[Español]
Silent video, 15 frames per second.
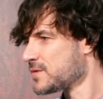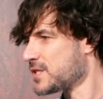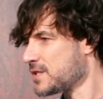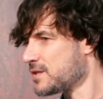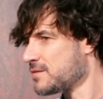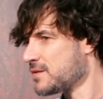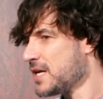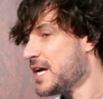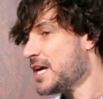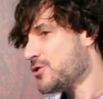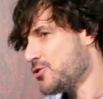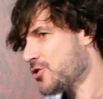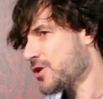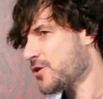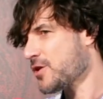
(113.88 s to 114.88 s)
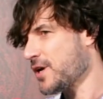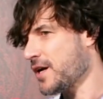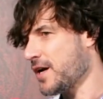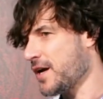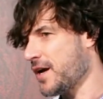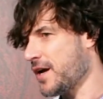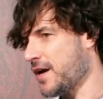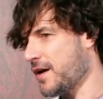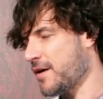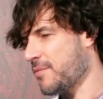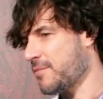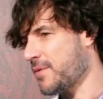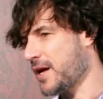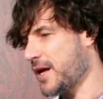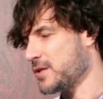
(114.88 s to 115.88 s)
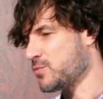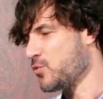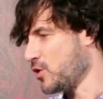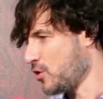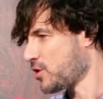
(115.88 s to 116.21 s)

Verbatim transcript: Sí, yo creo que que es muy